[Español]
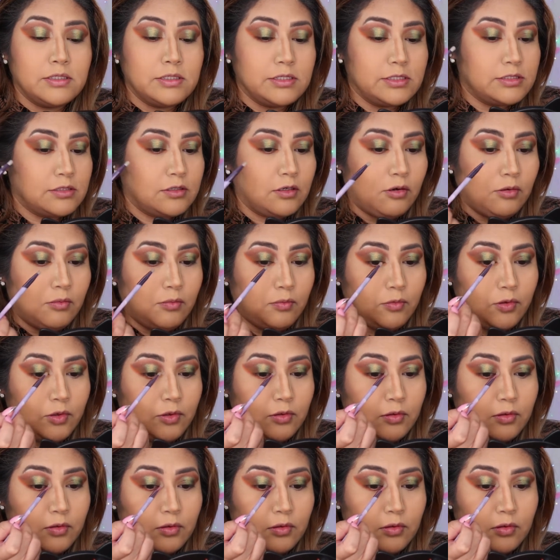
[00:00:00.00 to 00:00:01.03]
Es
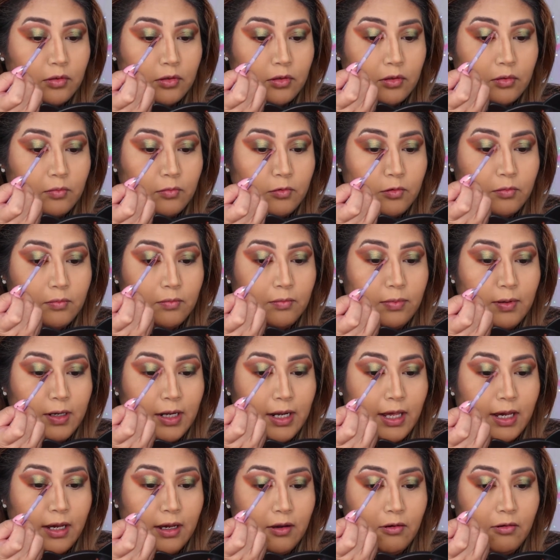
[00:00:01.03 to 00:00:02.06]
como, como un
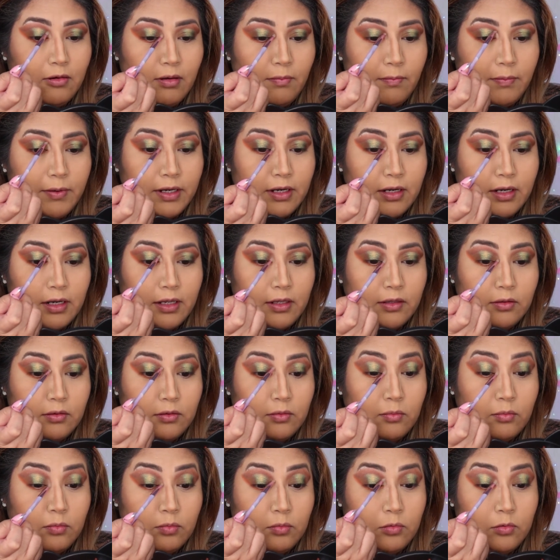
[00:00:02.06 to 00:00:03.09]
blanco
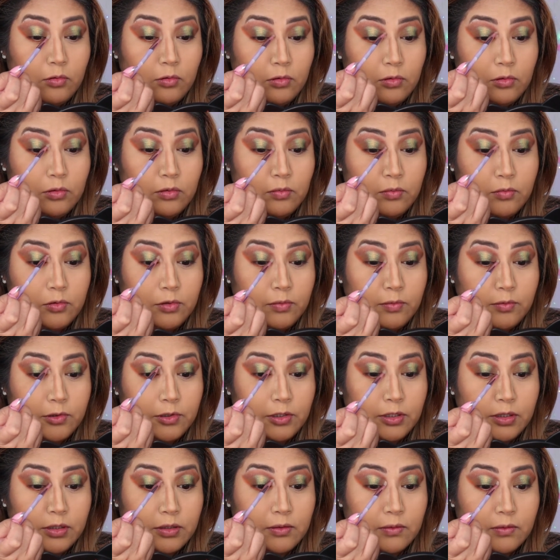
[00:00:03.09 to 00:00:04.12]
aperlado muy, muy
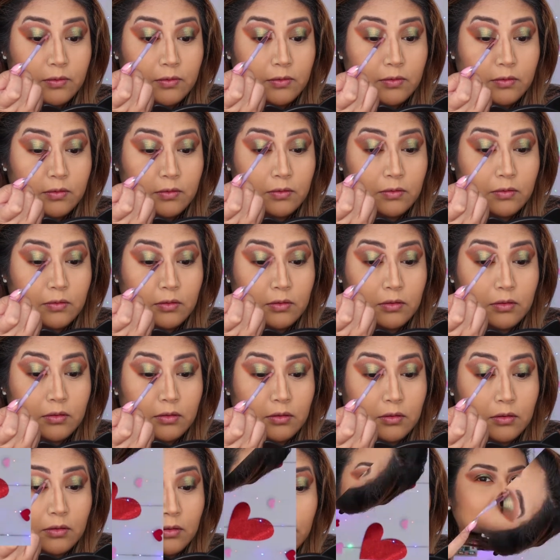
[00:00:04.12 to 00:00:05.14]
bonito.
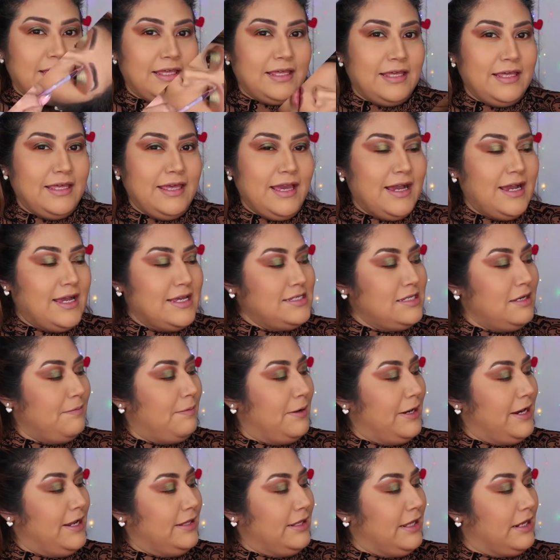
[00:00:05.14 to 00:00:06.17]
Y ya casi
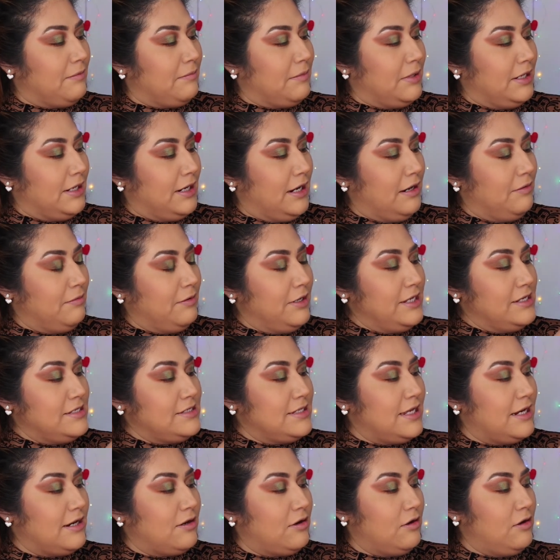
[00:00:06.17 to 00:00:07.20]
para terminar voy a
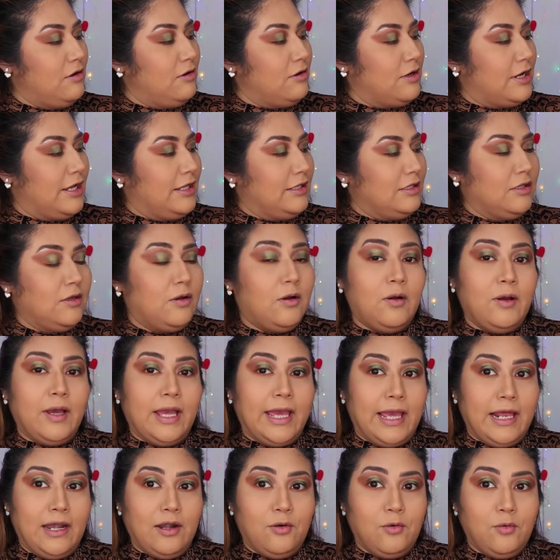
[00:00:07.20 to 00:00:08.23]
estar colocando
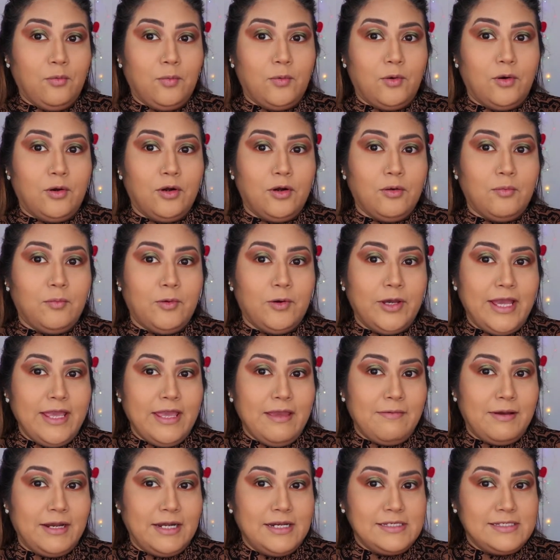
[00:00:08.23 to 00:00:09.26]
el rubor. Voy a
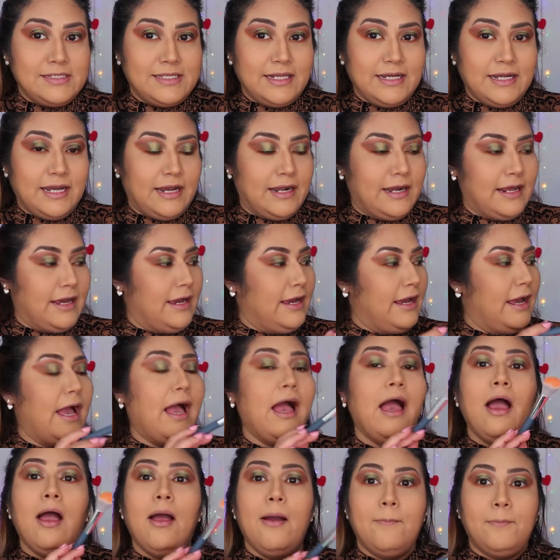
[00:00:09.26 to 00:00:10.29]
llevar este
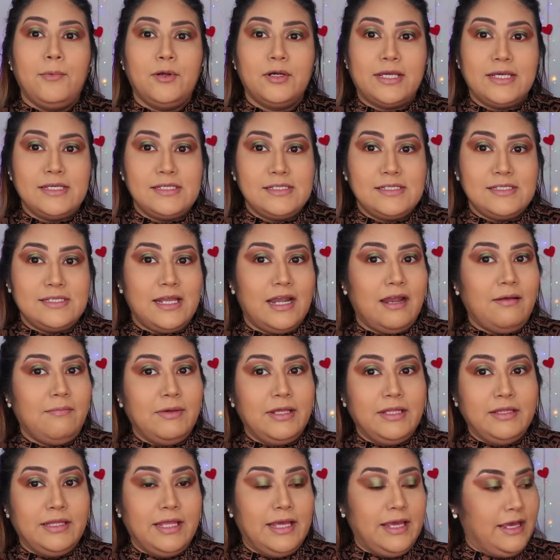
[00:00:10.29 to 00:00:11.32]
naranja porque
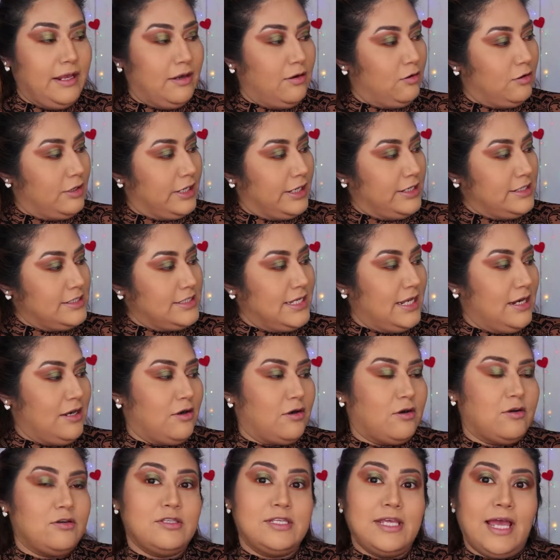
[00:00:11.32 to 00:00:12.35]
sinceramente lo que es
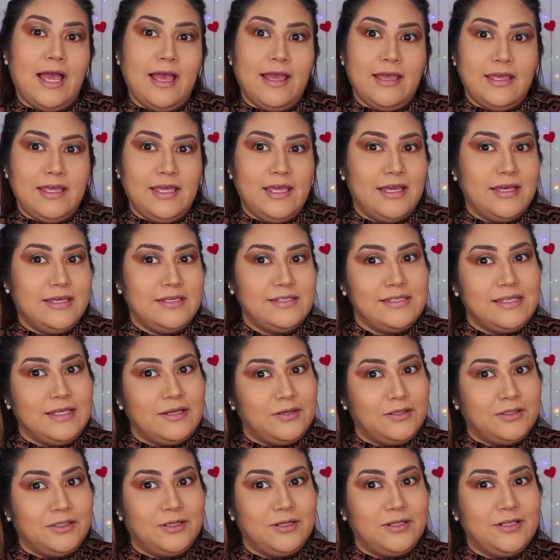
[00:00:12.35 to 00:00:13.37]
el rosa y este
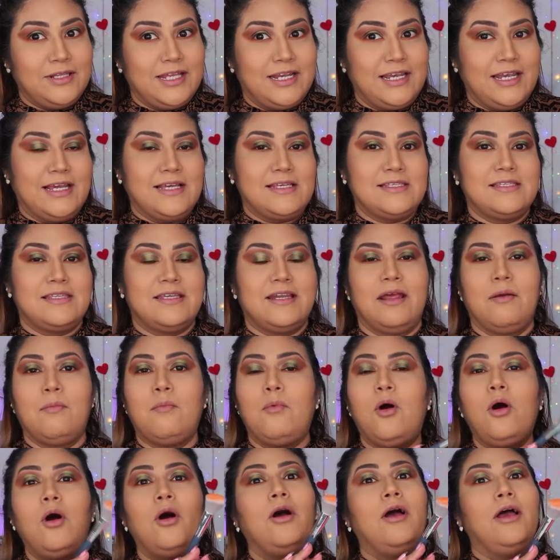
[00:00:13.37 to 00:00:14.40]
otro del
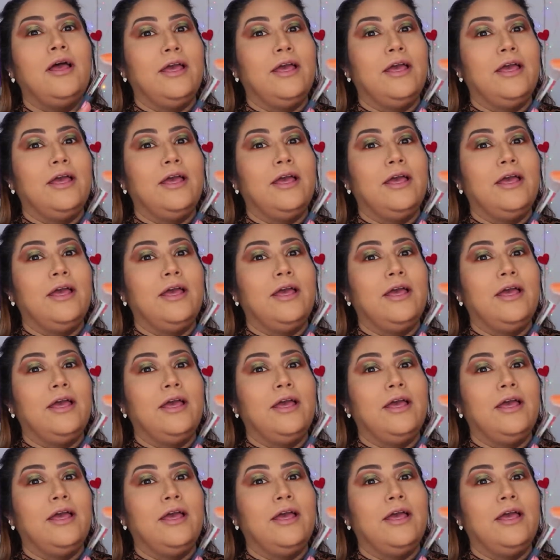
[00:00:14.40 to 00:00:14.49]
extremo